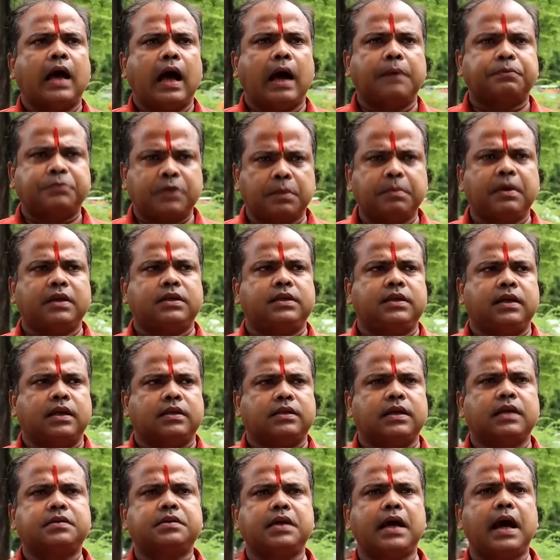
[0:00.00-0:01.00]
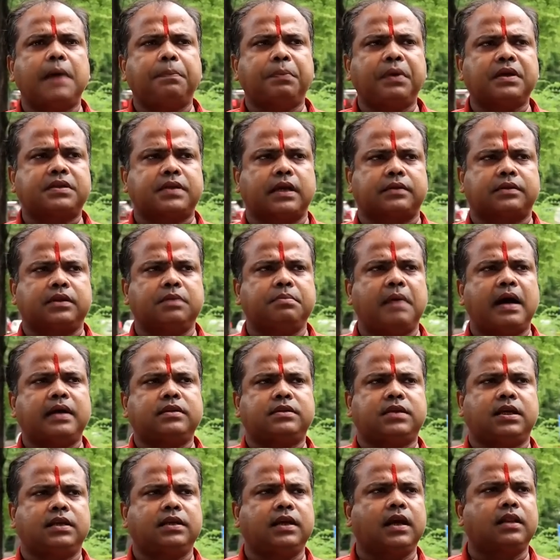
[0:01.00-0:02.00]
आप समझिए जैसे आपने
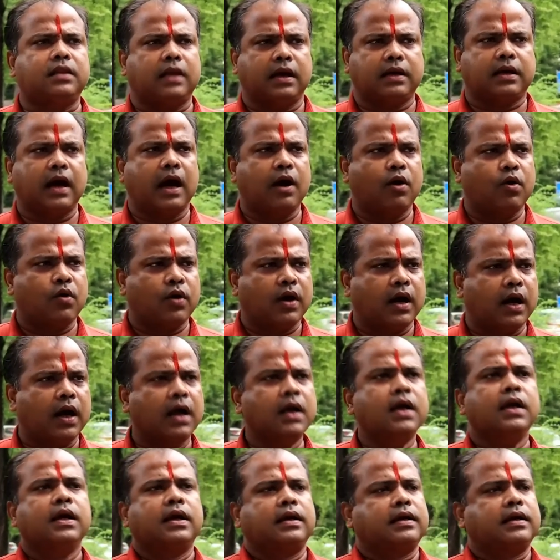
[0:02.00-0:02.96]
शक्तिमान सीरियल देखा होगा